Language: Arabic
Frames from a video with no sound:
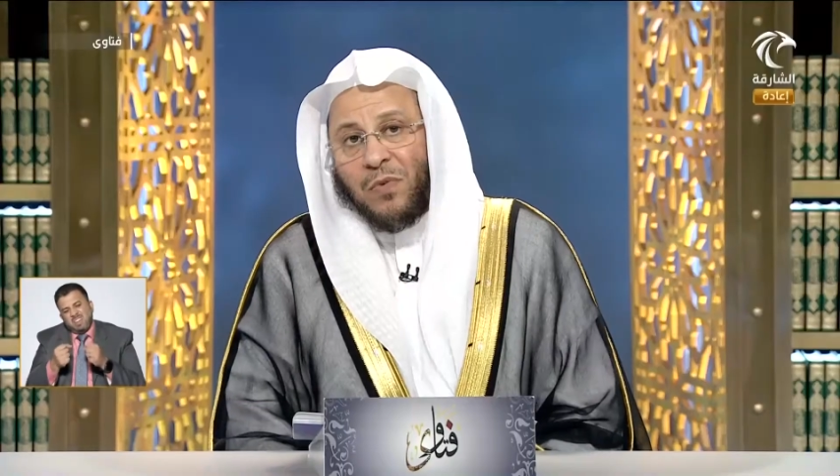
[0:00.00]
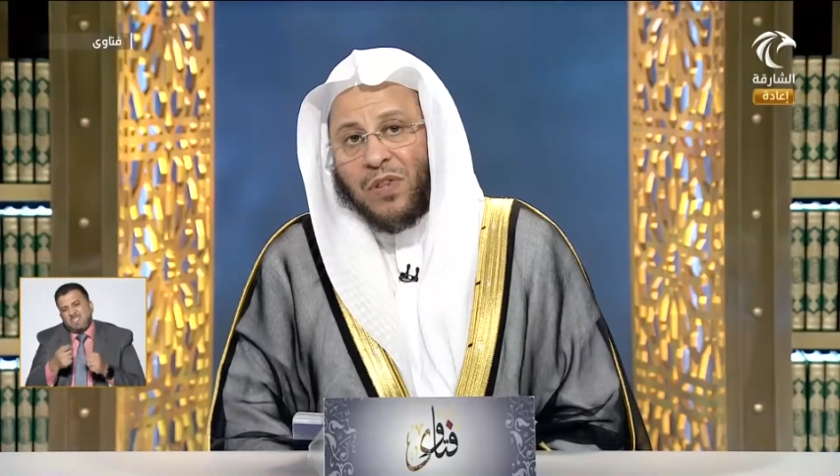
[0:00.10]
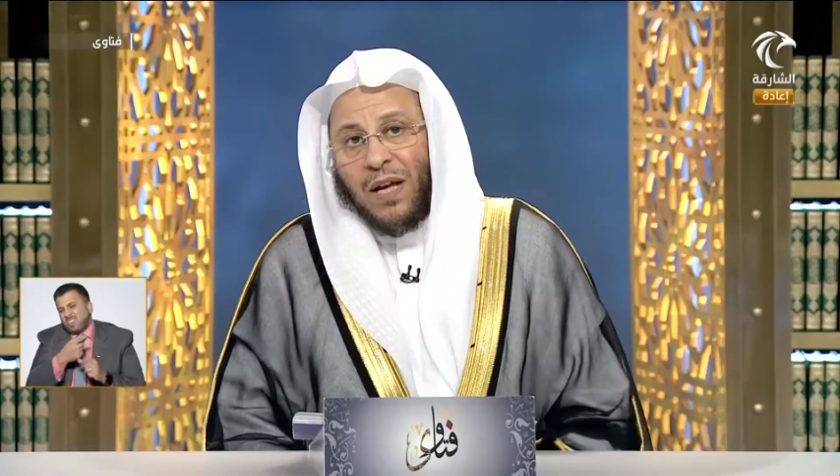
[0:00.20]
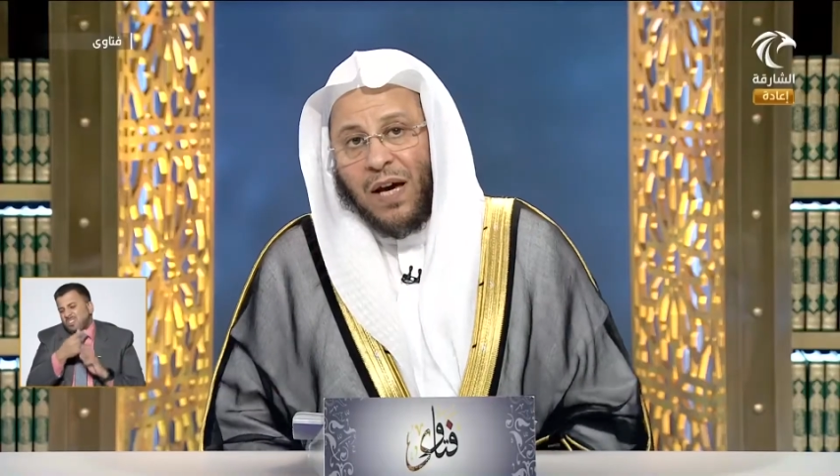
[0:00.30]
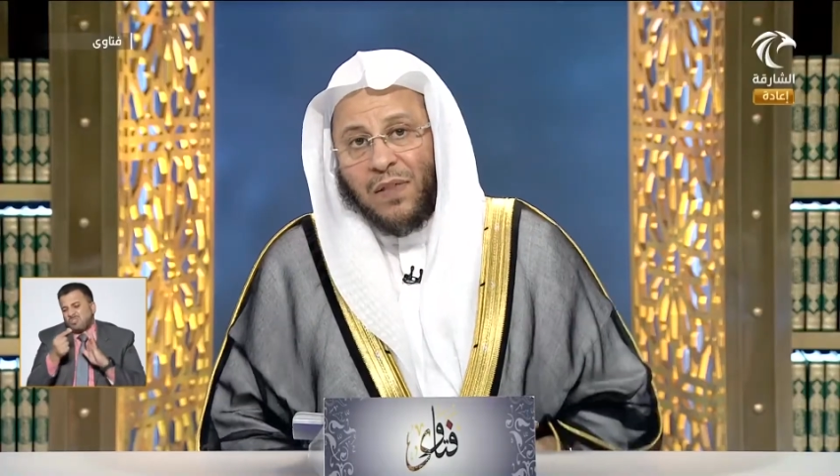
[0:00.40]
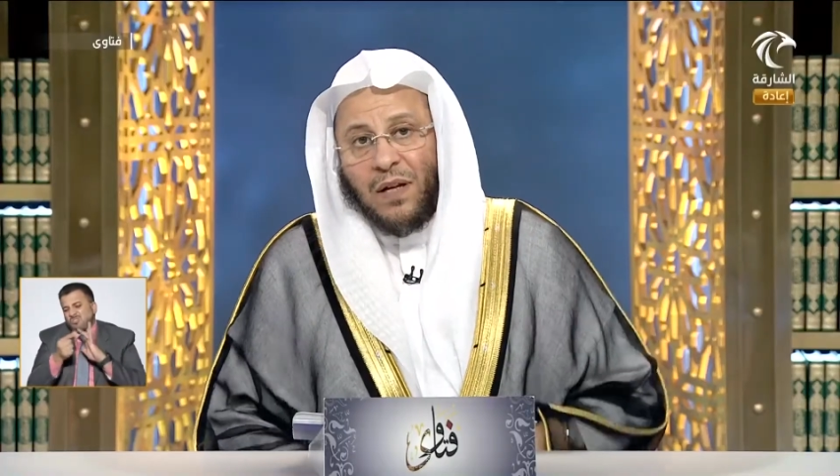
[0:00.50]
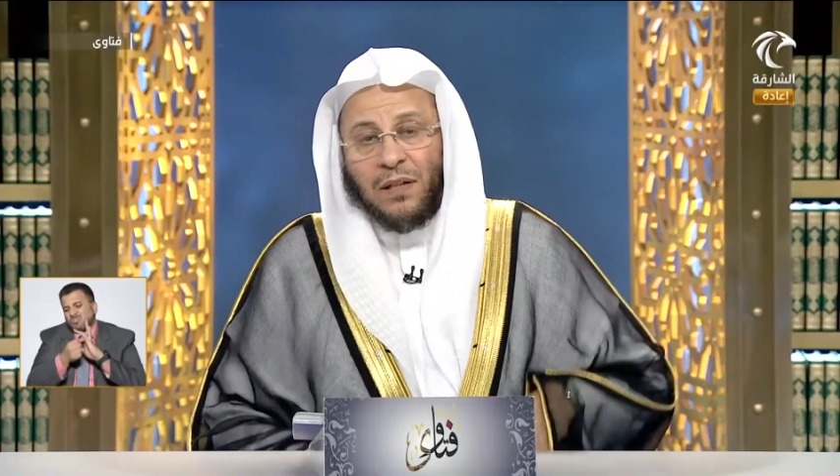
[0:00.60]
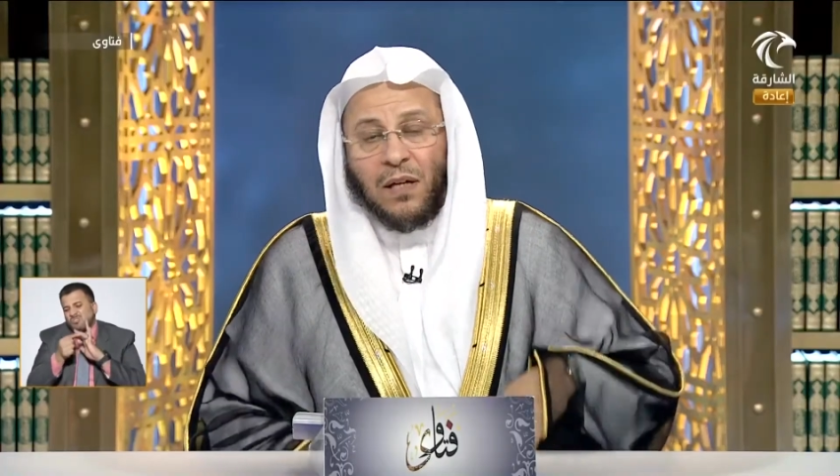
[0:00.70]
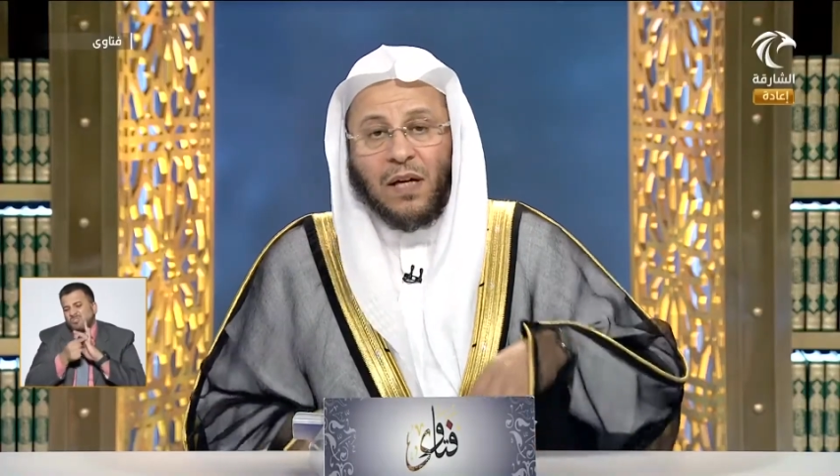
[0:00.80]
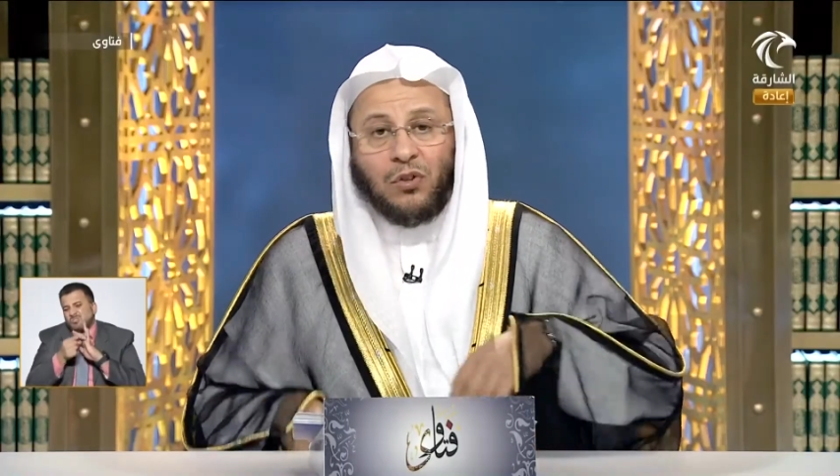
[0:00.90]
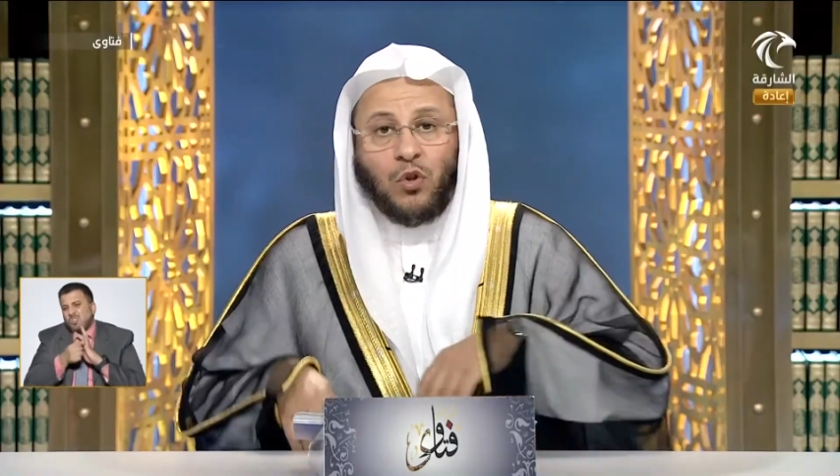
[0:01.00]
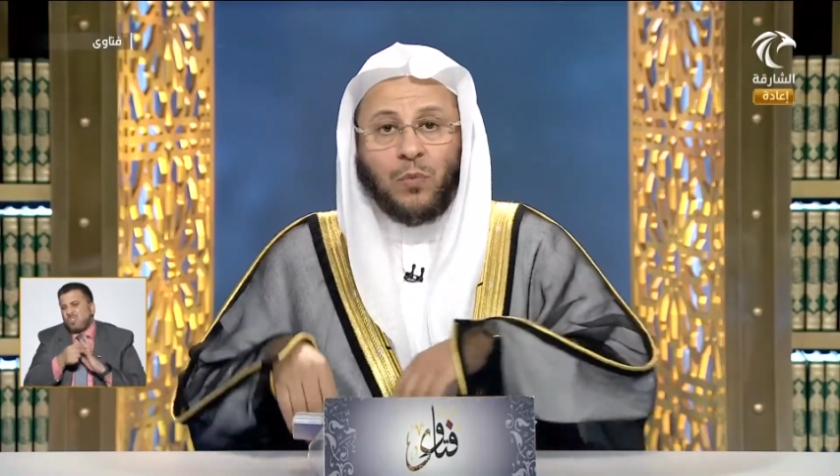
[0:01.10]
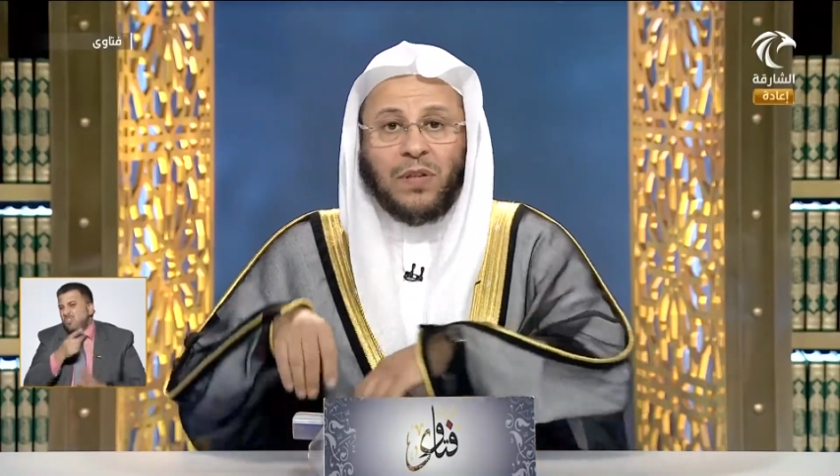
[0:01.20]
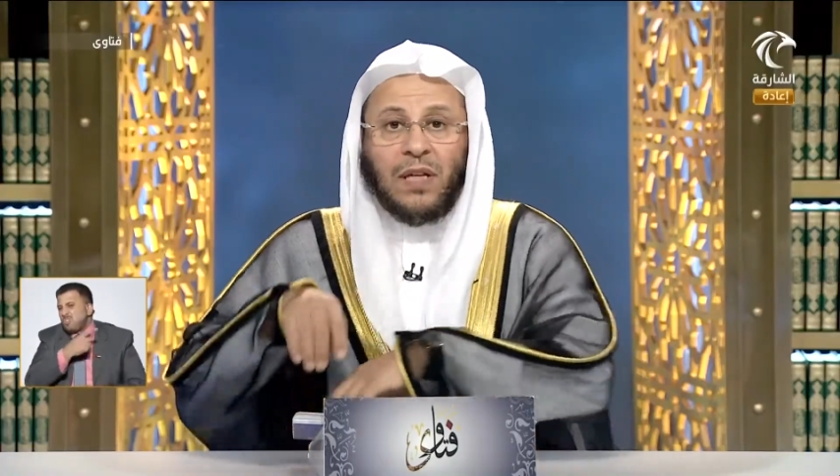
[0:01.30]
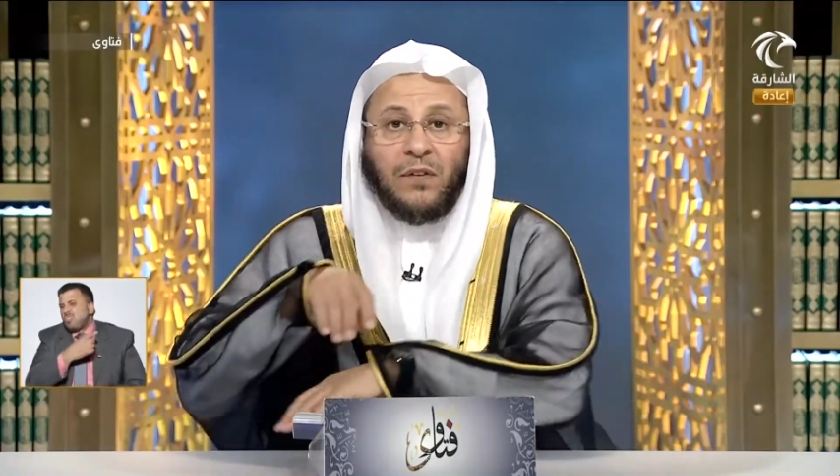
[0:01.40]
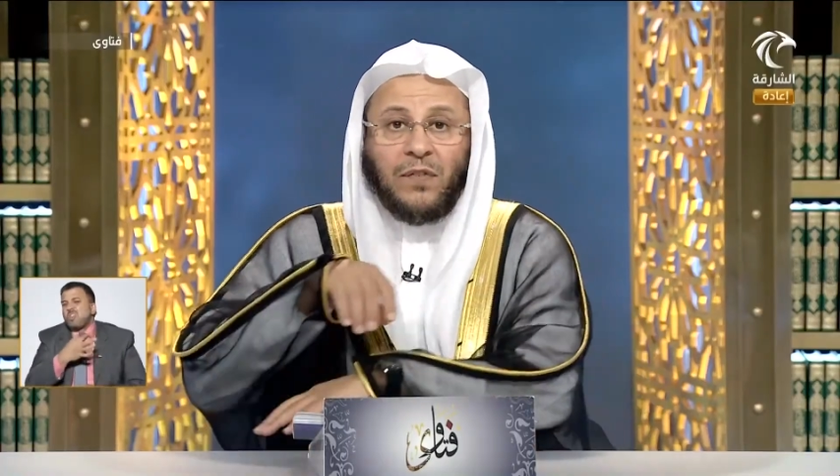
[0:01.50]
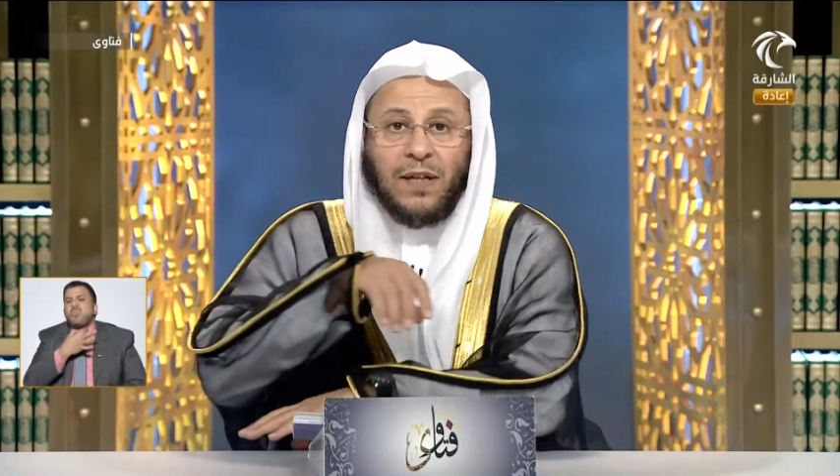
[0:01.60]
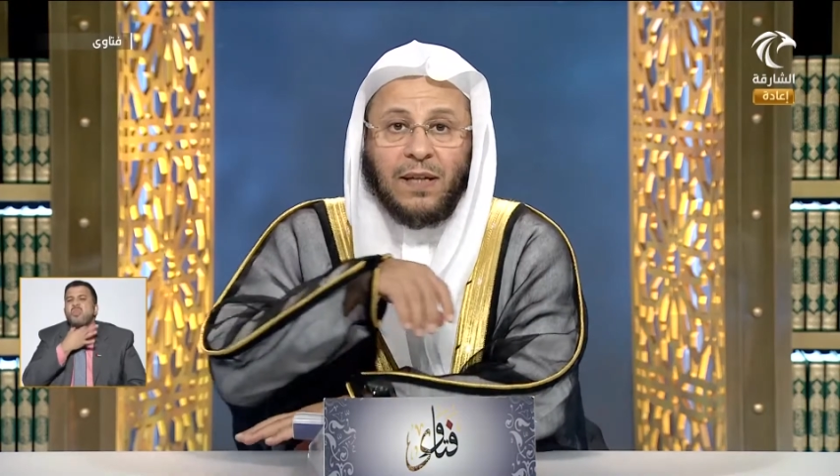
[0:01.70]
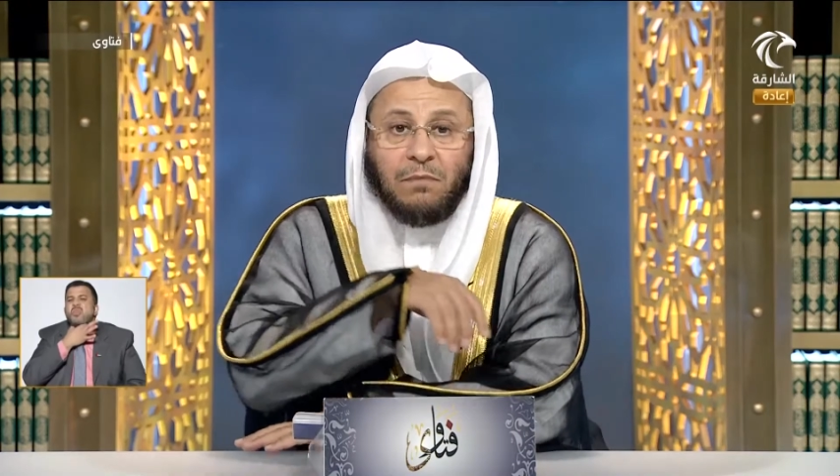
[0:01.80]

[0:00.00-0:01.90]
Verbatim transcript: مثل هذا لأن قد تبتلى فعلا